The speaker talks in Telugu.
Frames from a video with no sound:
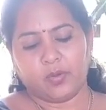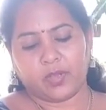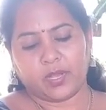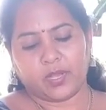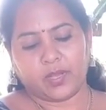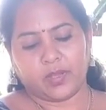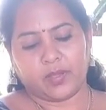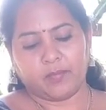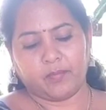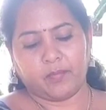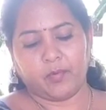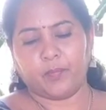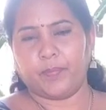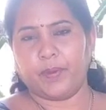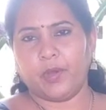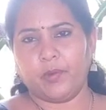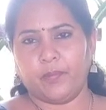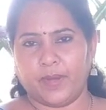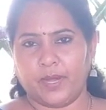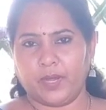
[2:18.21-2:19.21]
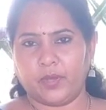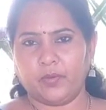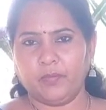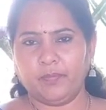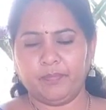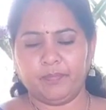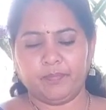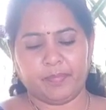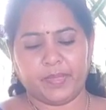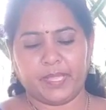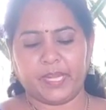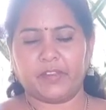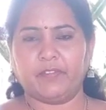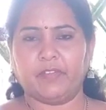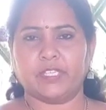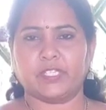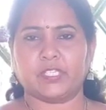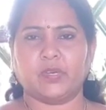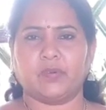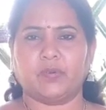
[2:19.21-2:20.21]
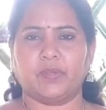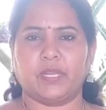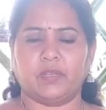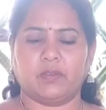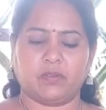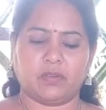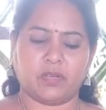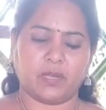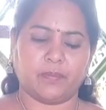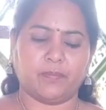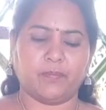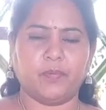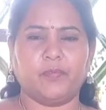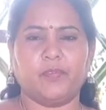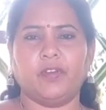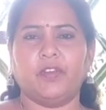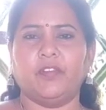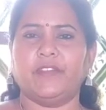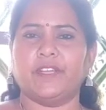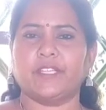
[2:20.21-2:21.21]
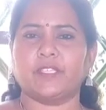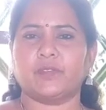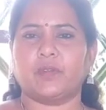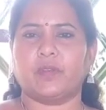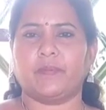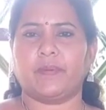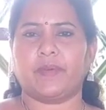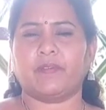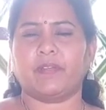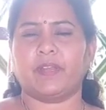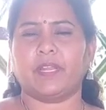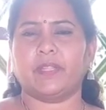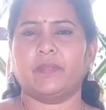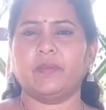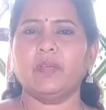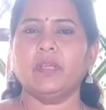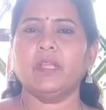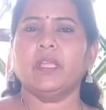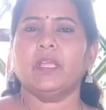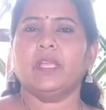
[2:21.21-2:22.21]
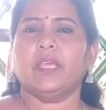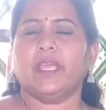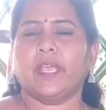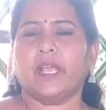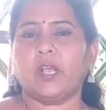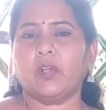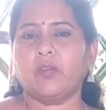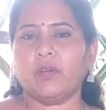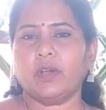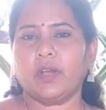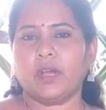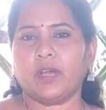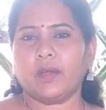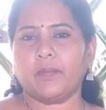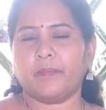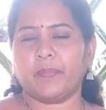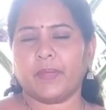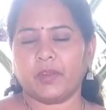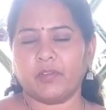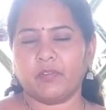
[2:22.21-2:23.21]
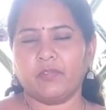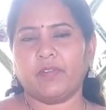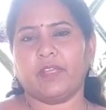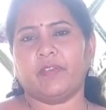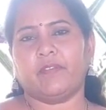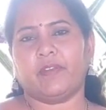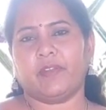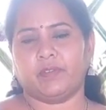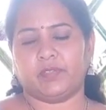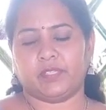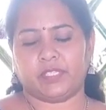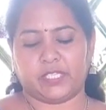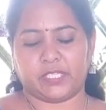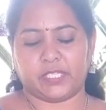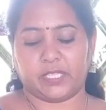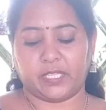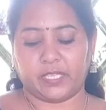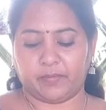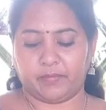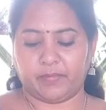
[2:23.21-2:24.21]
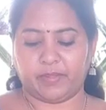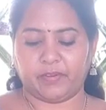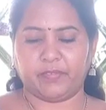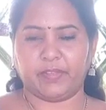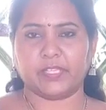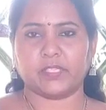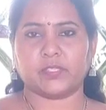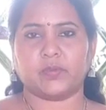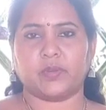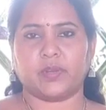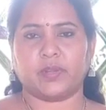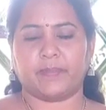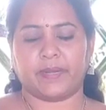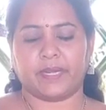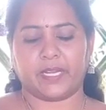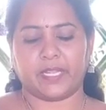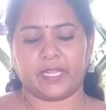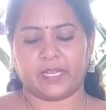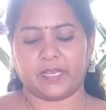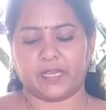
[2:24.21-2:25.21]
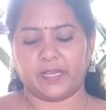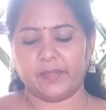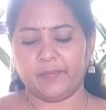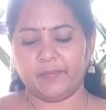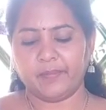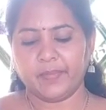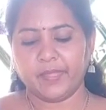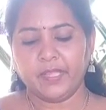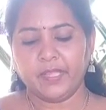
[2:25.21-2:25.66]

ఒక ముప్పావు భాగం పెరుగు వేసుకోవాలి ఒక కప్పు ఫుల్ వేసుకున్న పర్వాలేదు ఎక్కువ పెరుగు ఫ్లేవరే వచ్చేస్తుంది మనం వేసుకున్నామంటే అలాగా